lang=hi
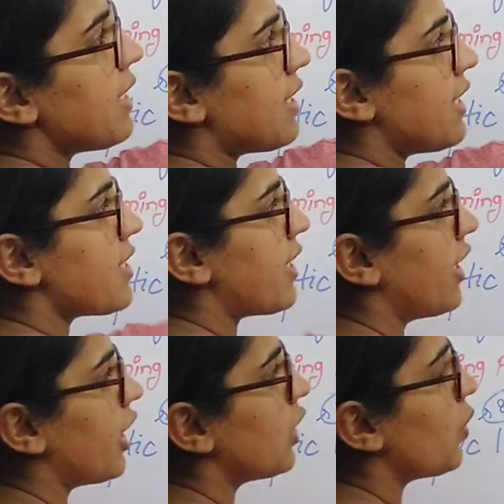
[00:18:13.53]
इंक्रीज
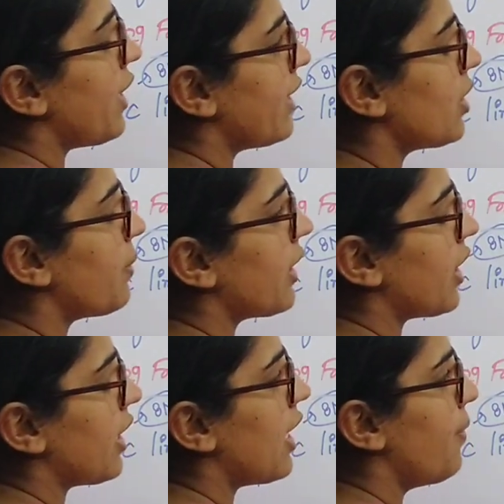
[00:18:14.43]
करेगी तो लेंथ बढ़
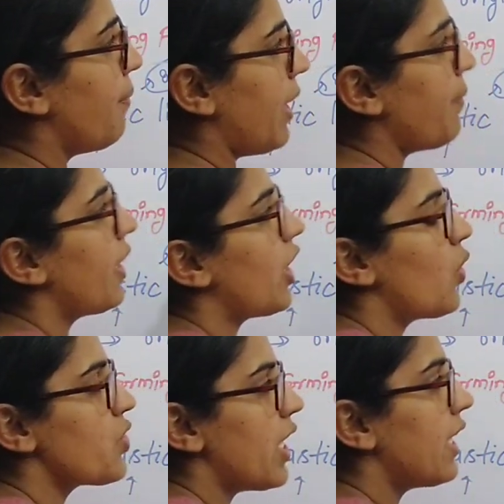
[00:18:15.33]
के या लंबाई बढ़ के
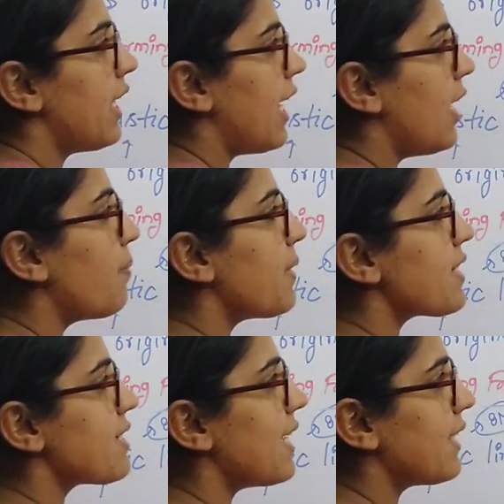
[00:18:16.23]
हो जाएगी एल
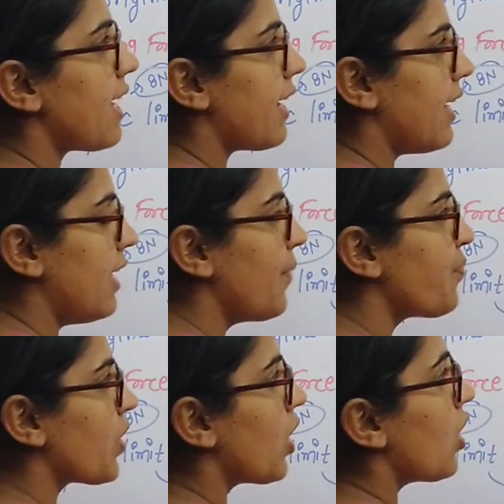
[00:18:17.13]
प्लस डेल्टा एल
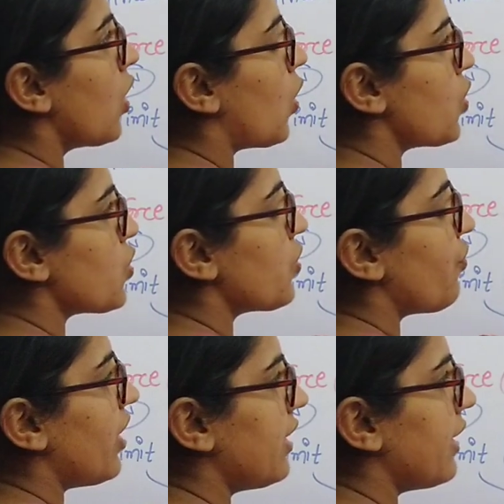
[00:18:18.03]
और जो
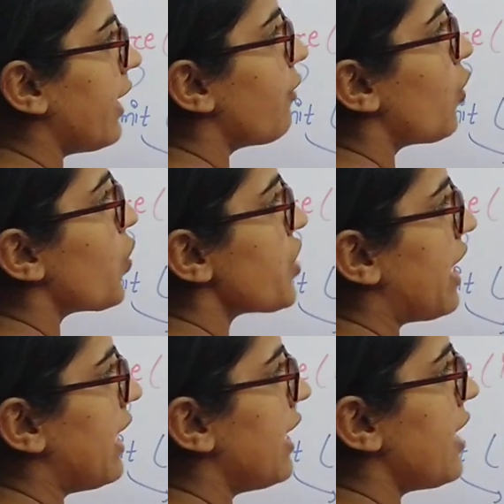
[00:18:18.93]
विर्थ है वो हो
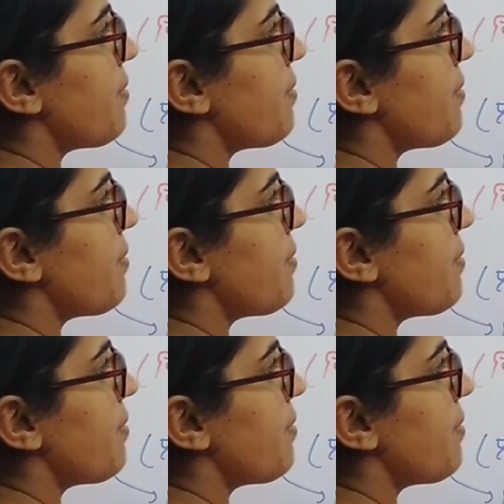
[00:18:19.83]
जाएगी डी